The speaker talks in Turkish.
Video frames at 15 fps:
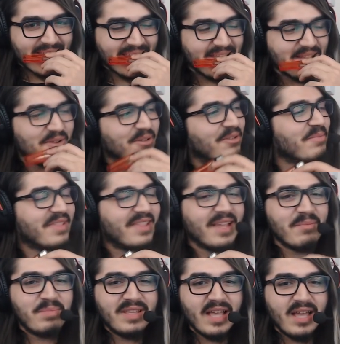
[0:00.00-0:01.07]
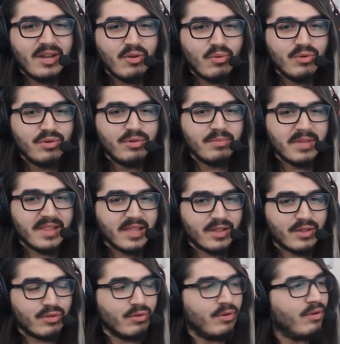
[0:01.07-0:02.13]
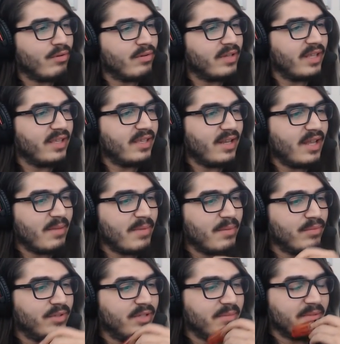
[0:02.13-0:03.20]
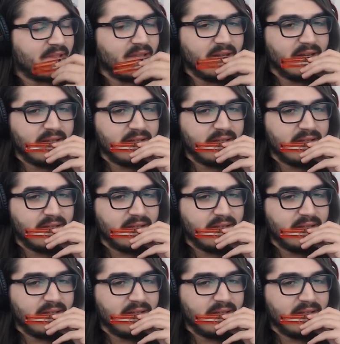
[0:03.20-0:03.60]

Oğlum sen bir tane oyun mesela söyle onunla ilgili hemen bulayım sana.